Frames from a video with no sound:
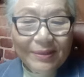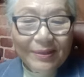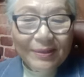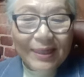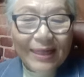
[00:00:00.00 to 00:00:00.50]

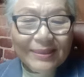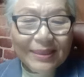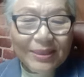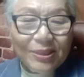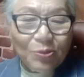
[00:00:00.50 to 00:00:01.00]
예,
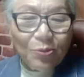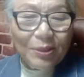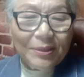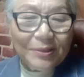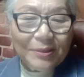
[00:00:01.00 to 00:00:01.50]
가짜
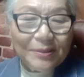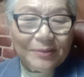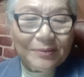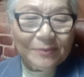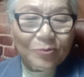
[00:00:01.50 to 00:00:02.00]

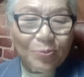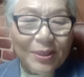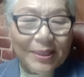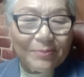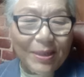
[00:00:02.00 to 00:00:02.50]
그리스도인들은
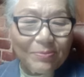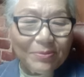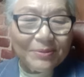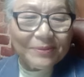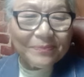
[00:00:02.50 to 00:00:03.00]
구별하는
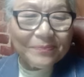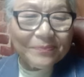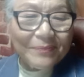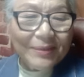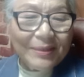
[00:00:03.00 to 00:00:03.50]
방법은
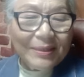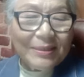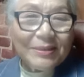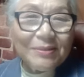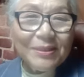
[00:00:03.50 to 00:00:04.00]

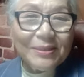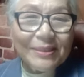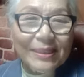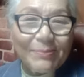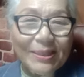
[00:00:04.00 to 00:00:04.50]
성경을
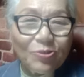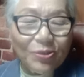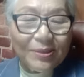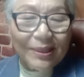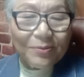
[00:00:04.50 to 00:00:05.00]
짜
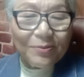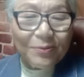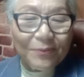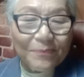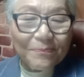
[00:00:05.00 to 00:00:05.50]
맞추기를
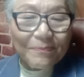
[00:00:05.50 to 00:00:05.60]
하고